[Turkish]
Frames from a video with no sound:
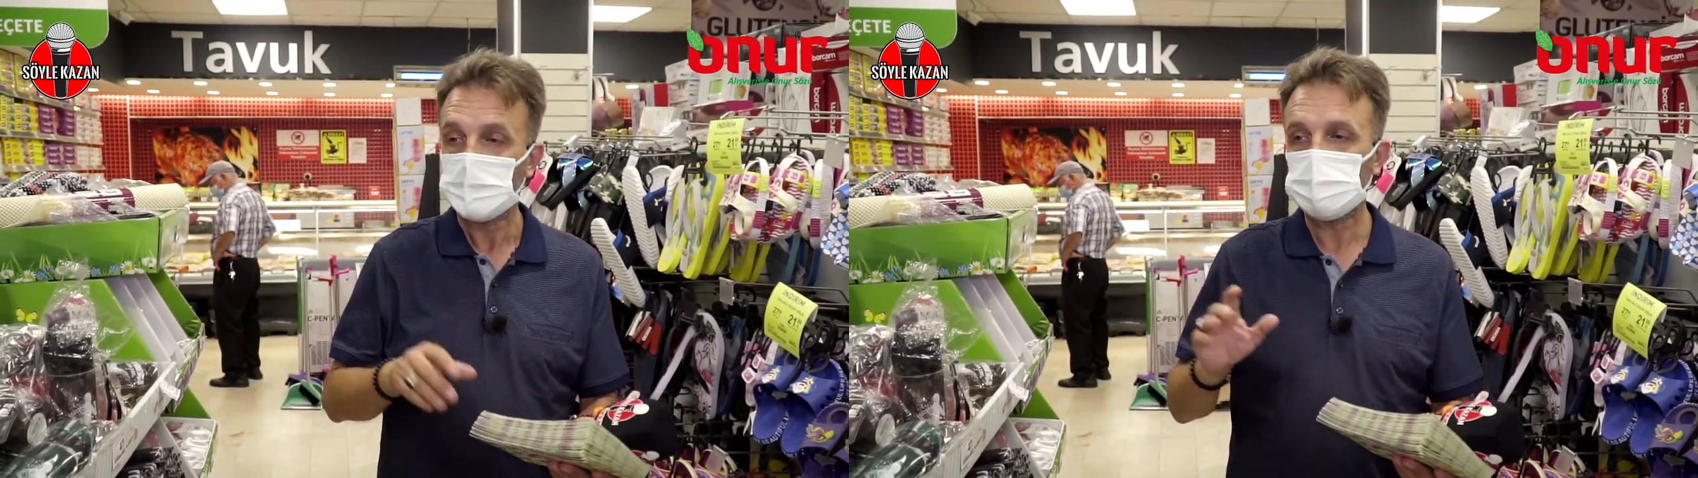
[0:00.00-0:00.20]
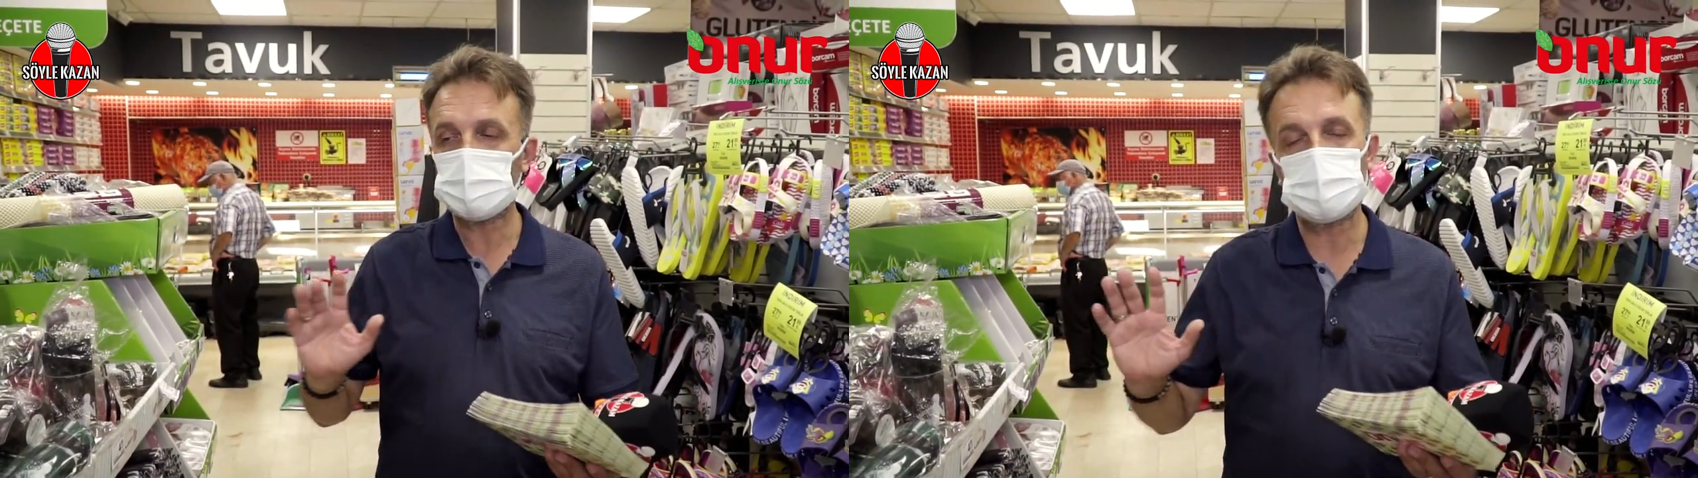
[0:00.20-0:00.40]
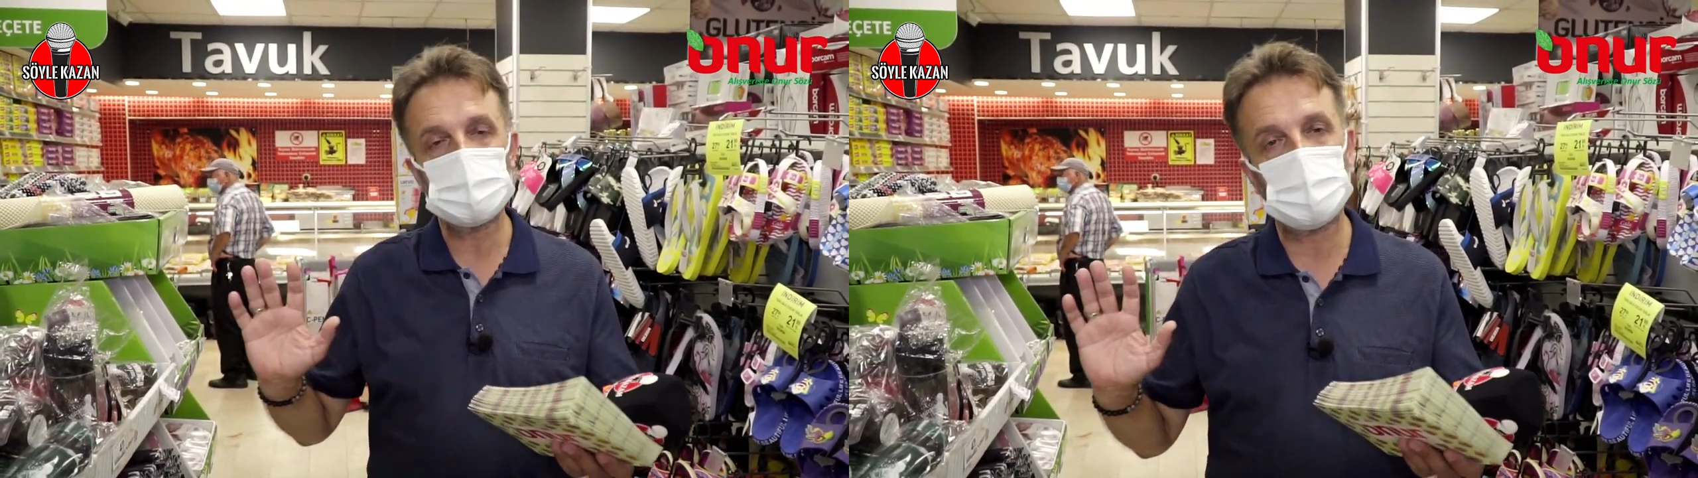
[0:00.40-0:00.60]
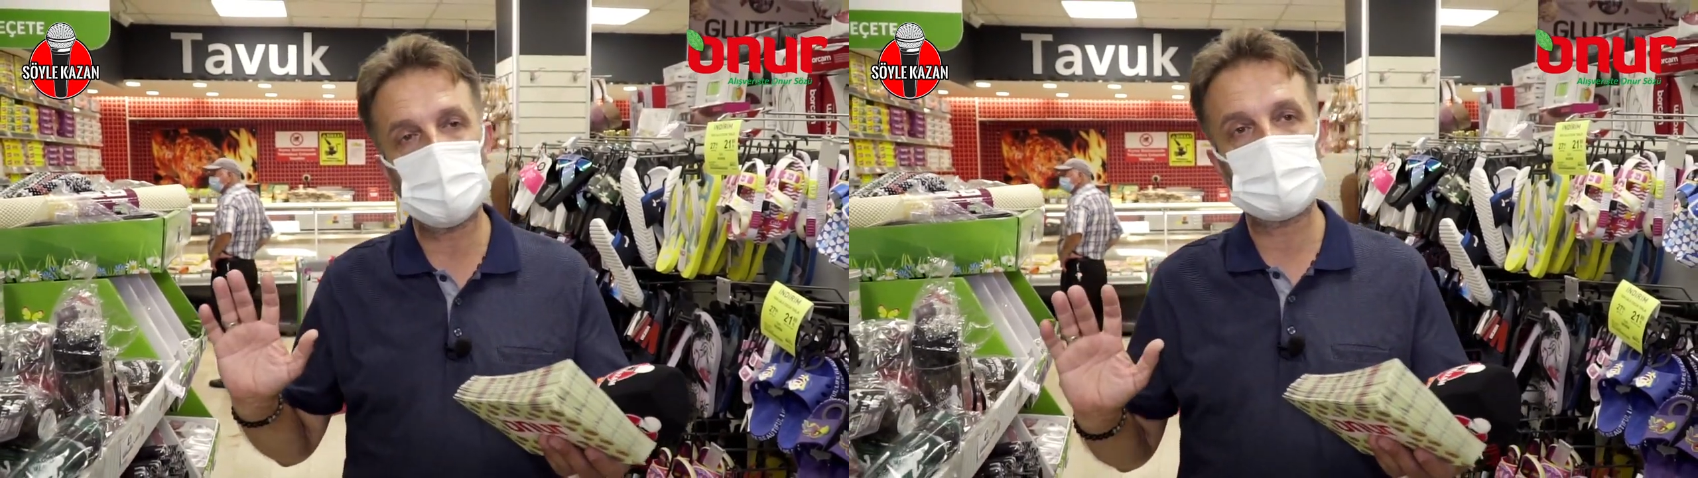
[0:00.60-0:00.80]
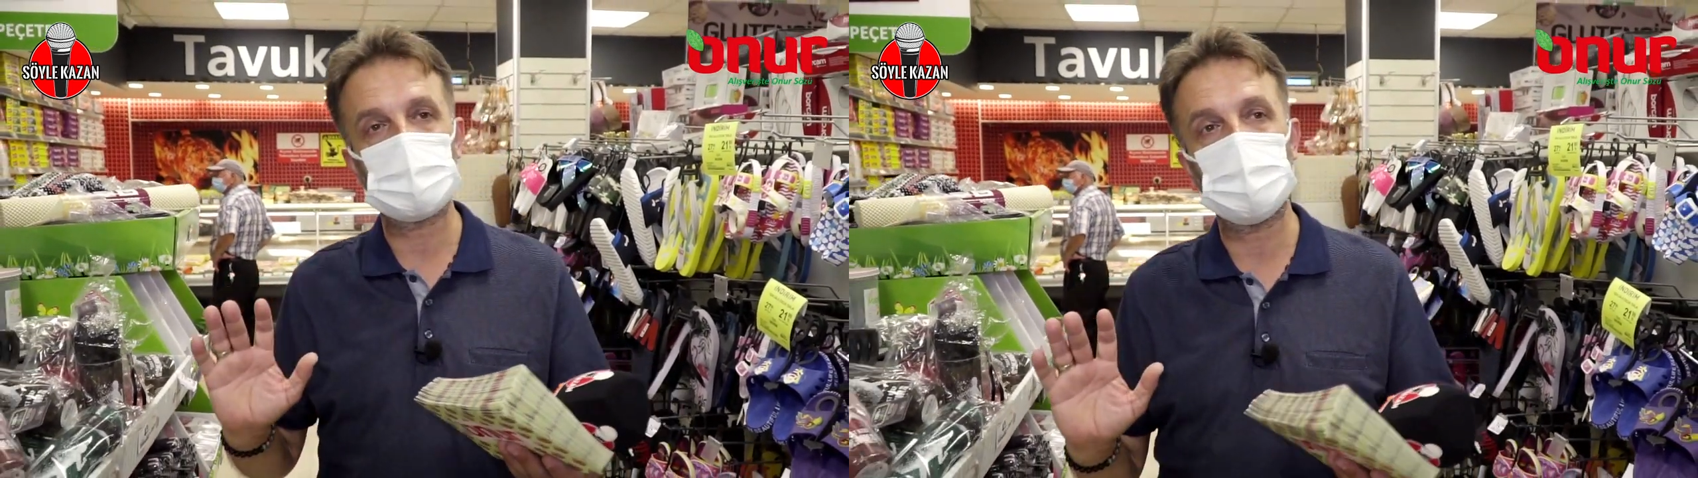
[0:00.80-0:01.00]
Biz şimdi
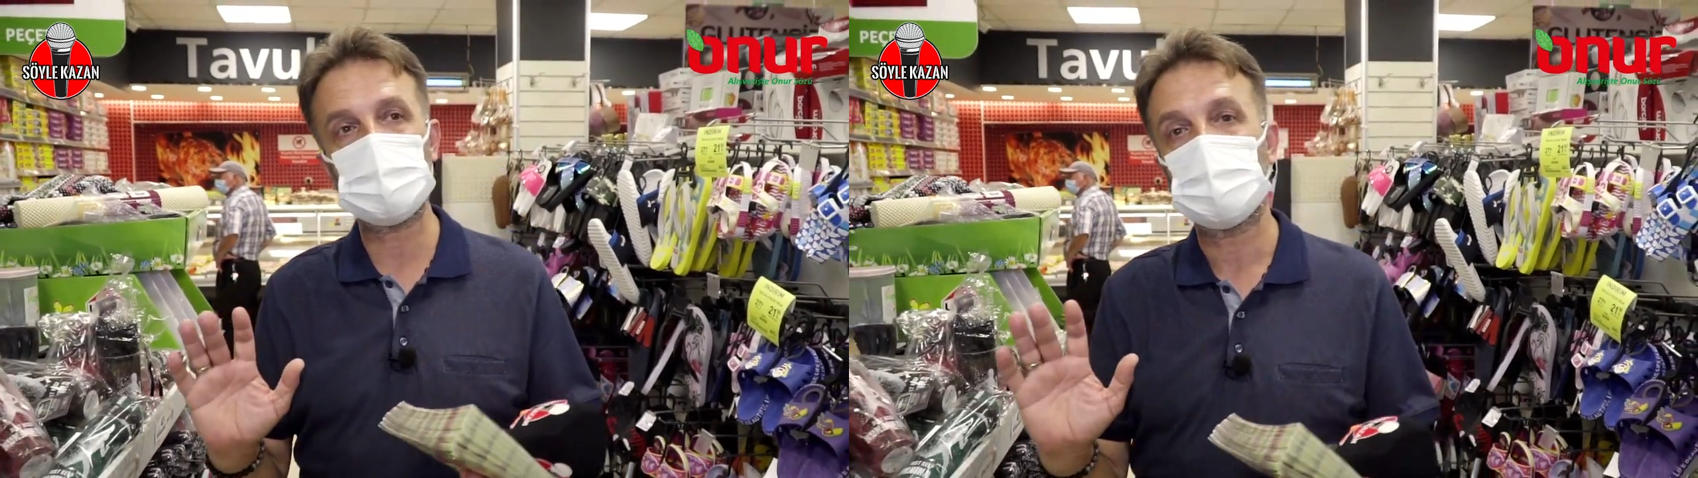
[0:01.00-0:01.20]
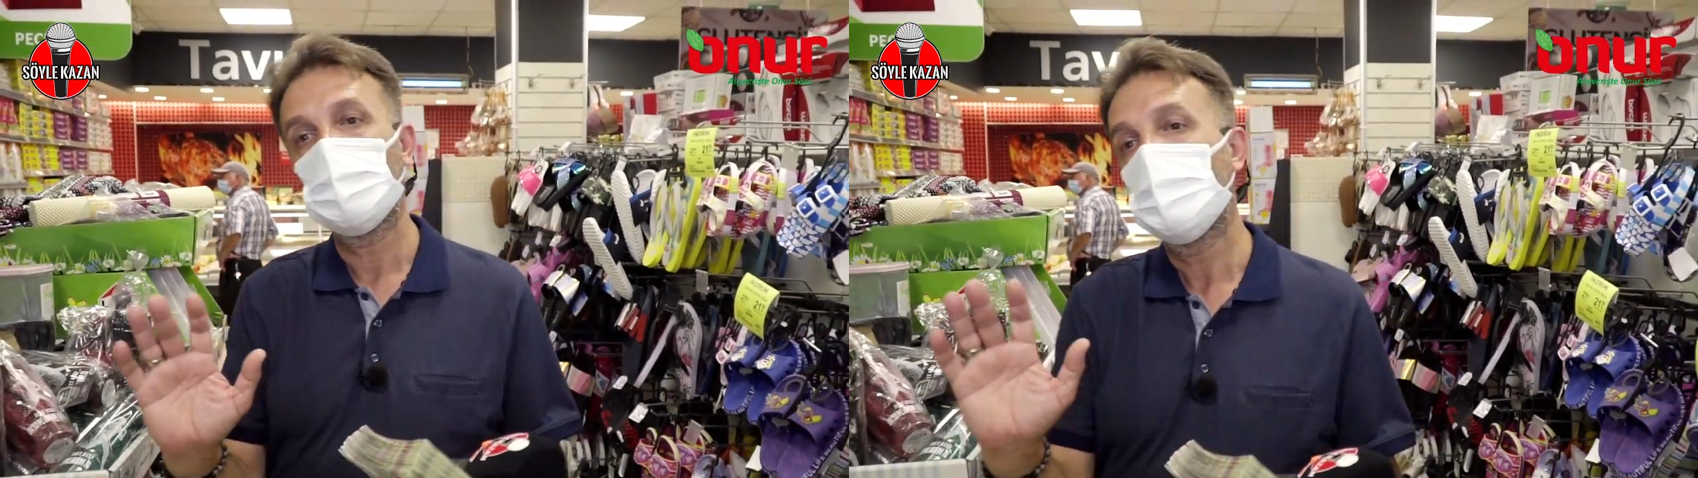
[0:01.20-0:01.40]
yavaş yavaş